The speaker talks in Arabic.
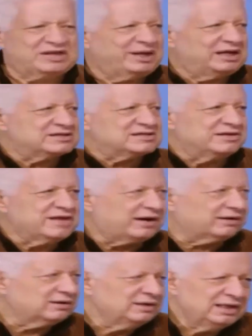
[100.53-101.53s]
مش عربيه في
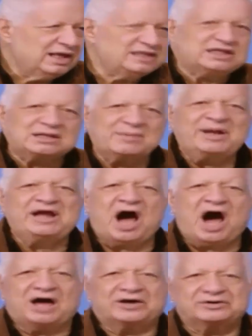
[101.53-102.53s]
ثمانية سلندر
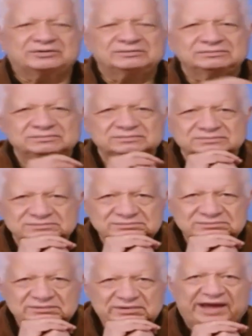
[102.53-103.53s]
انت ثمانية قعر
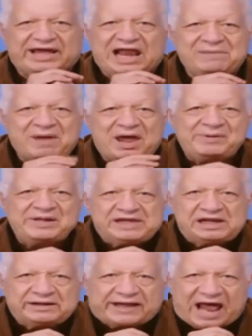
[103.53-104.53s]
يا
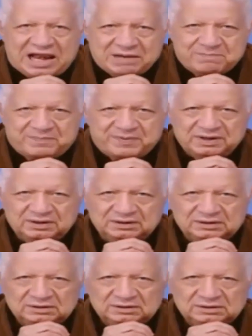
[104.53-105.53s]
كلب يا بنت الكلب